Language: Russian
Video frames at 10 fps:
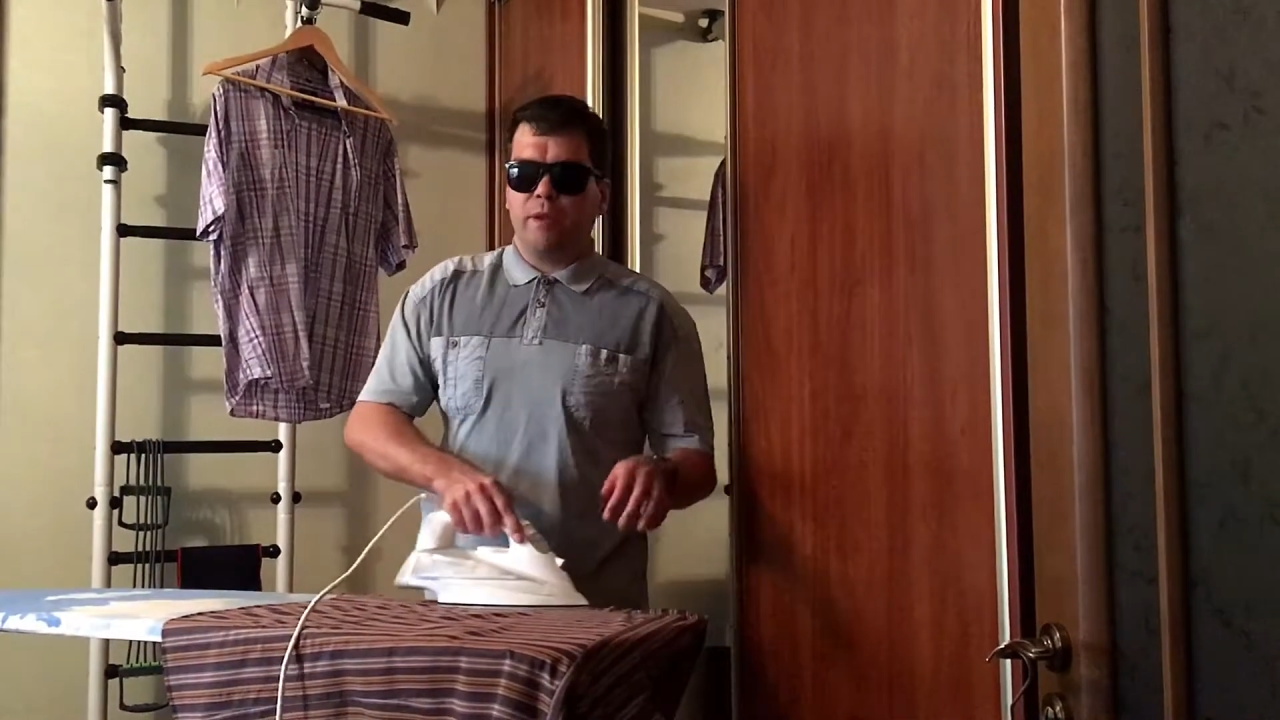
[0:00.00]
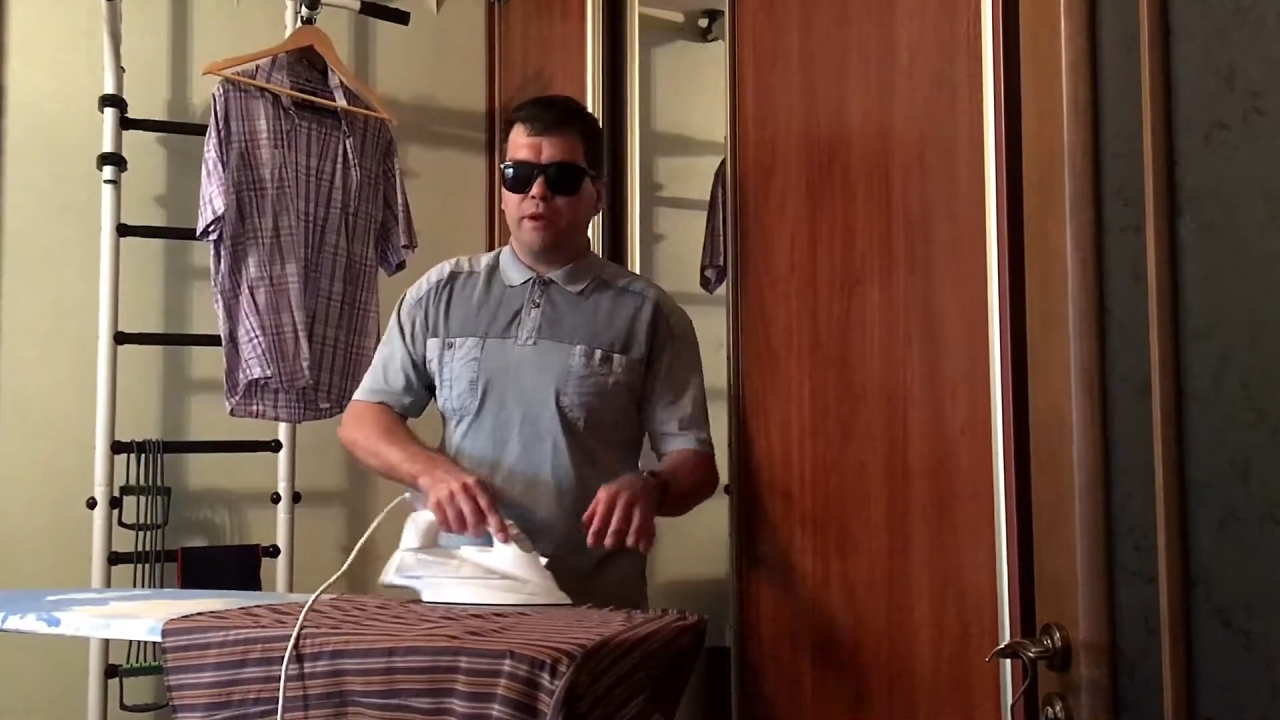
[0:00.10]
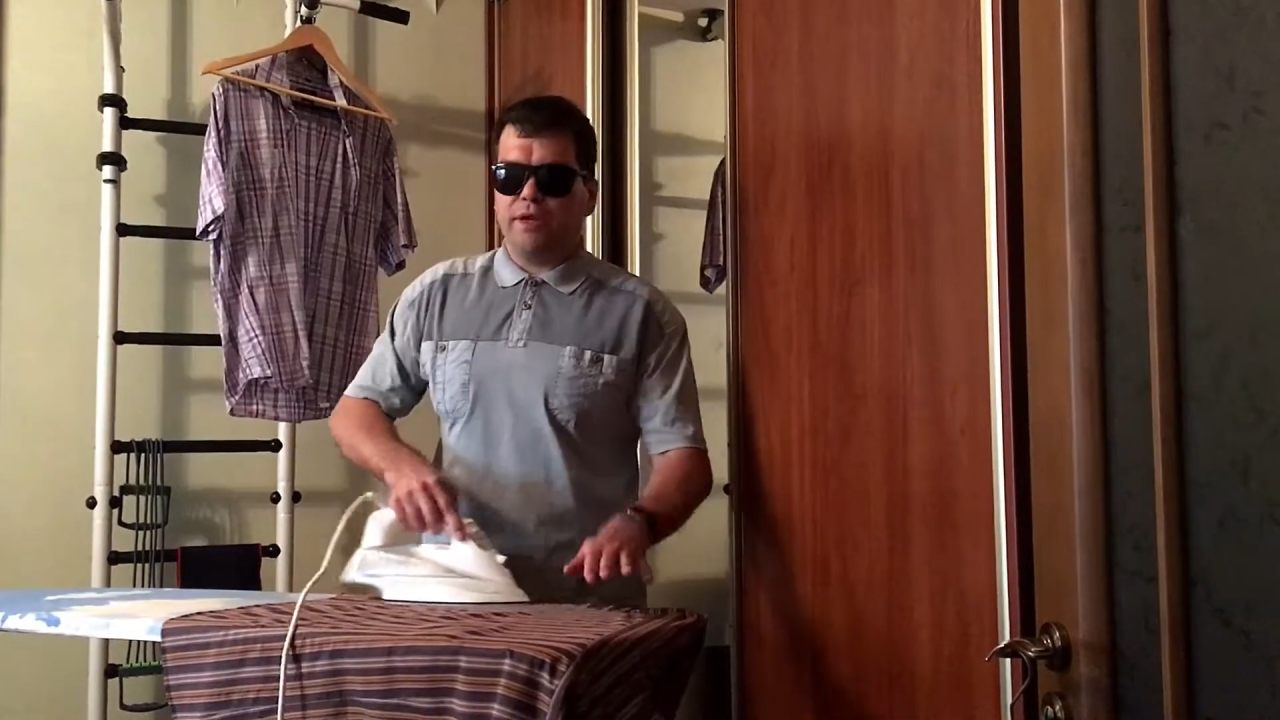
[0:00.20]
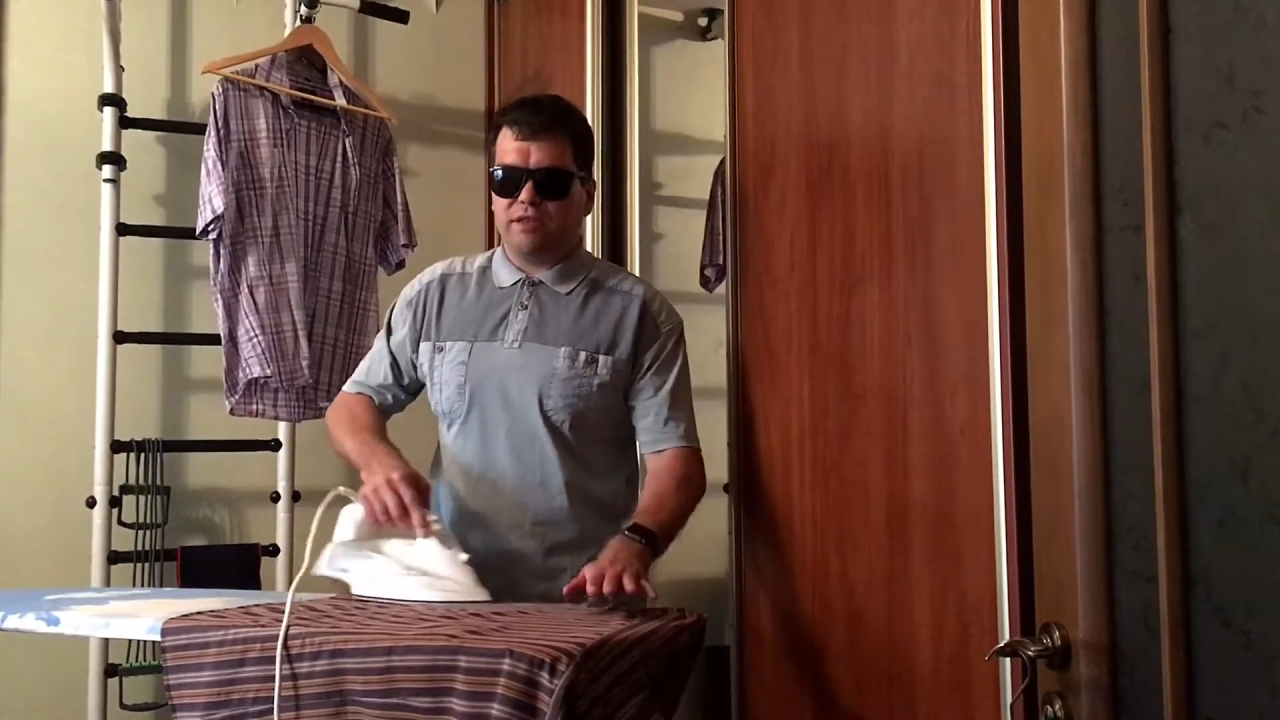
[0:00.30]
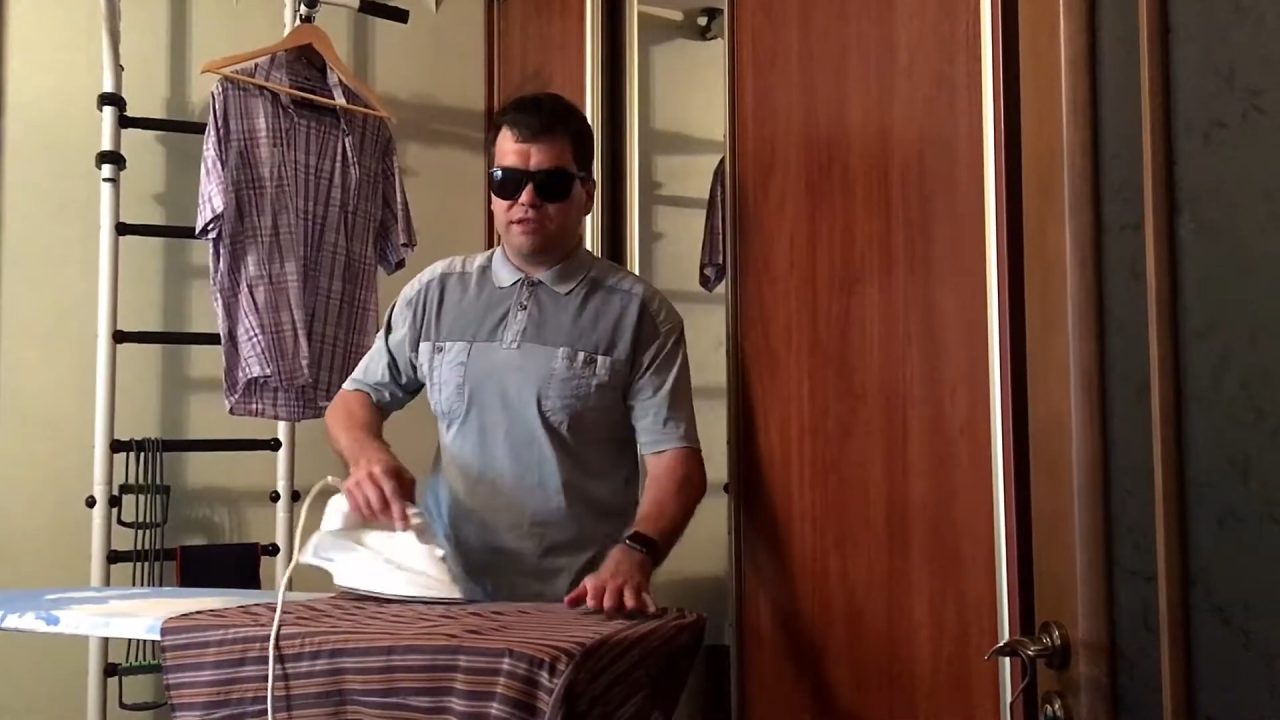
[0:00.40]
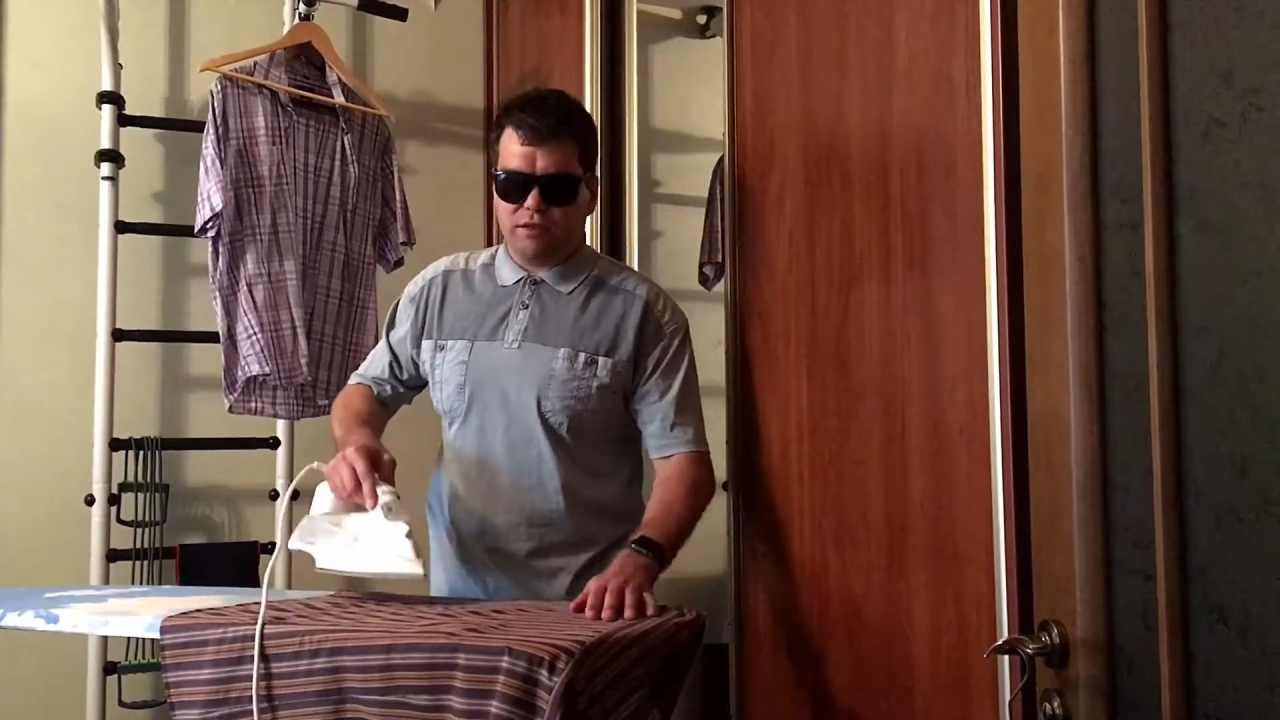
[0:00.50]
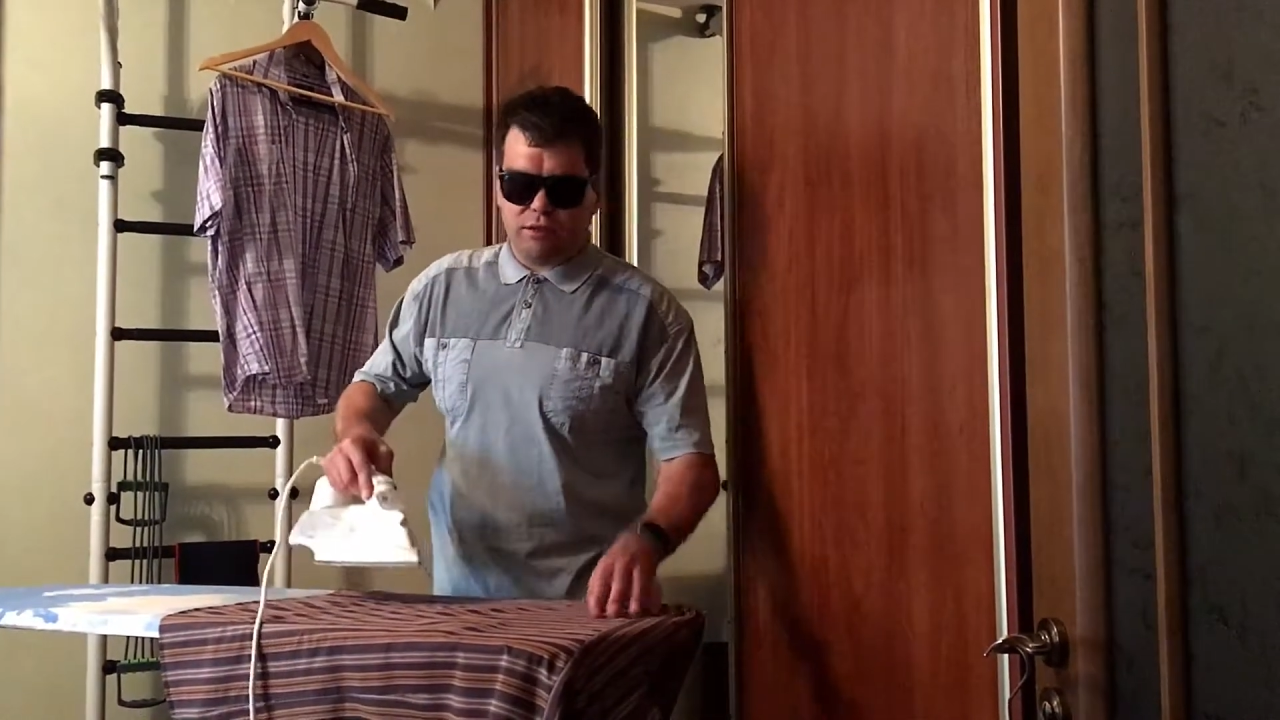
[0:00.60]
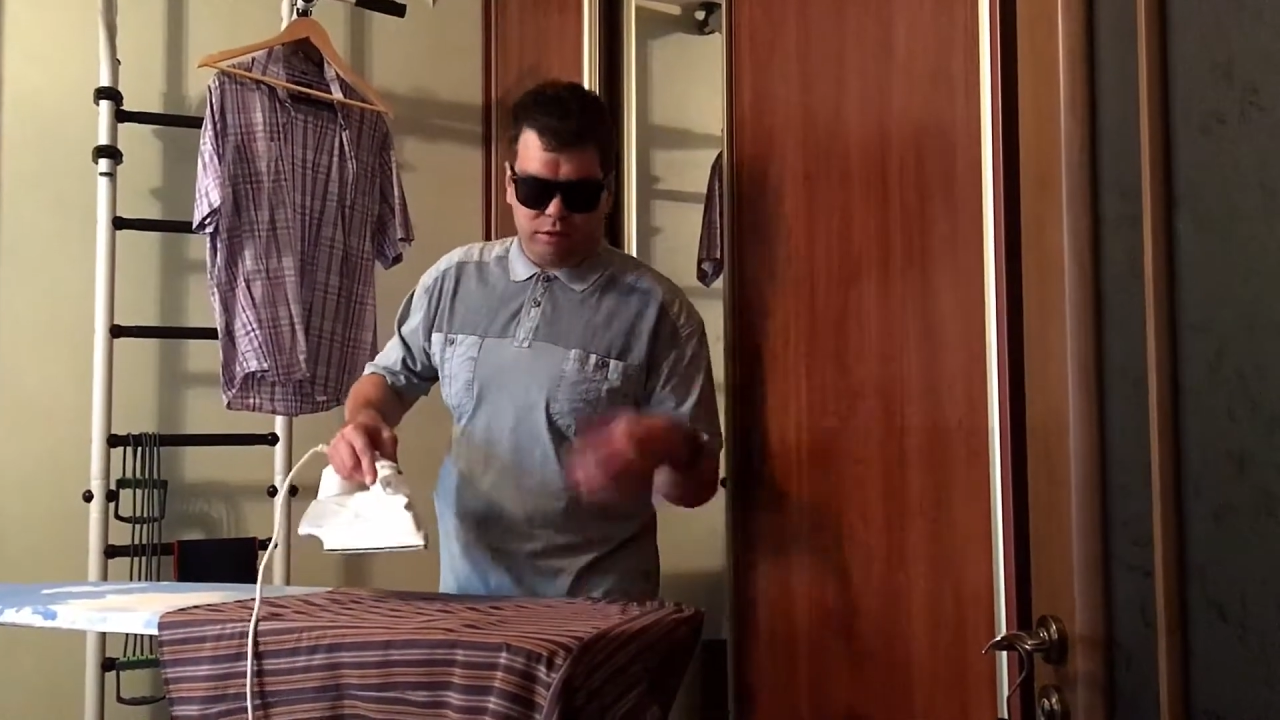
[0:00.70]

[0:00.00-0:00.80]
резаться